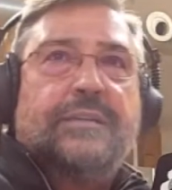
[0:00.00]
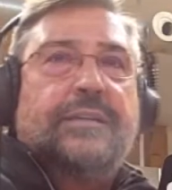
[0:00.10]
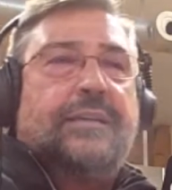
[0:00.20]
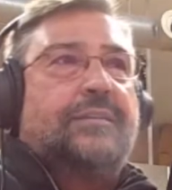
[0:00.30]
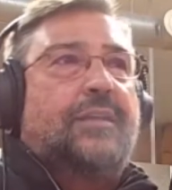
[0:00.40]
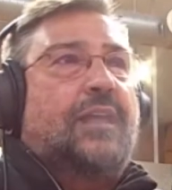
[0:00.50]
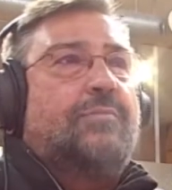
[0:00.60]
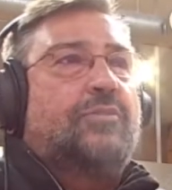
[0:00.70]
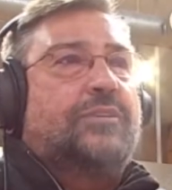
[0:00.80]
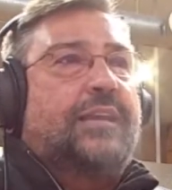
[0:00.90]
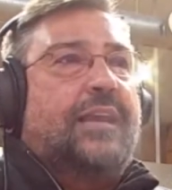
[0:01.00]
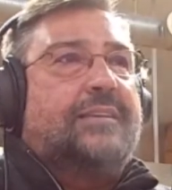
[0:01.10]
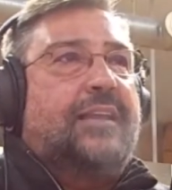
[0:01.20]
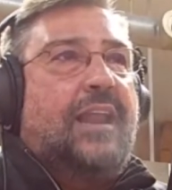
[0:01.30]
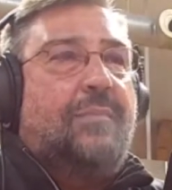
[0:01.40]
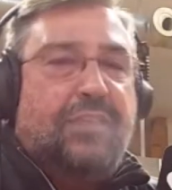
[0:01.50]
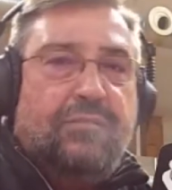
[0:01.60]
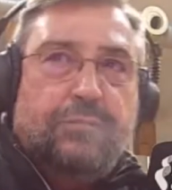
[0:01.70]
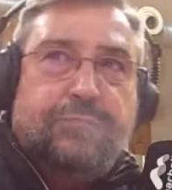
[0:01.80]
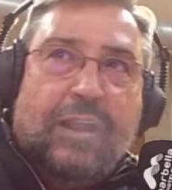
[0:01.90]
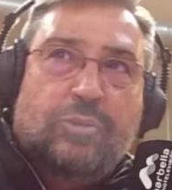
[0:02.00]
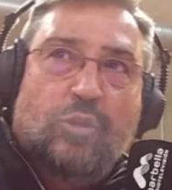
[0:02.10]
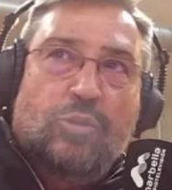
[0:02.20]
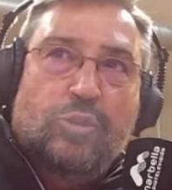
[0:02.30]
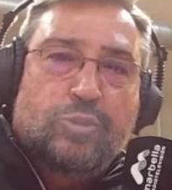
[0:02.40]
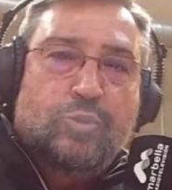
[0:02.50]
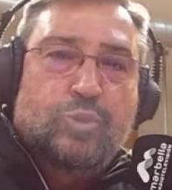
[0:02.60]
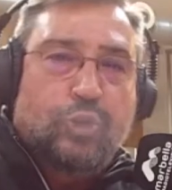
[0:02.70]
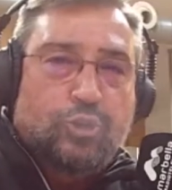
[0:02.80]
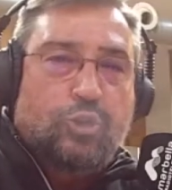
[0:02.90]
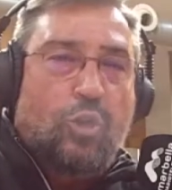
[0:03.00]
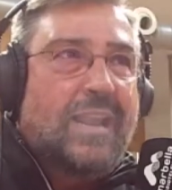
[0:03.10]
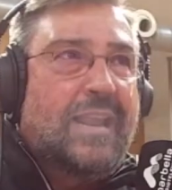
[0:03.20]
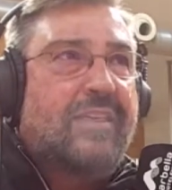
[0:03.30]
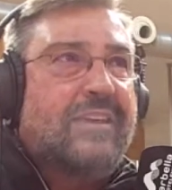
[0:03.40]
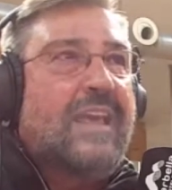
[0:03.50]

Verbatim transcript: Intentamos que sean apacibles para todos los gustos, todas las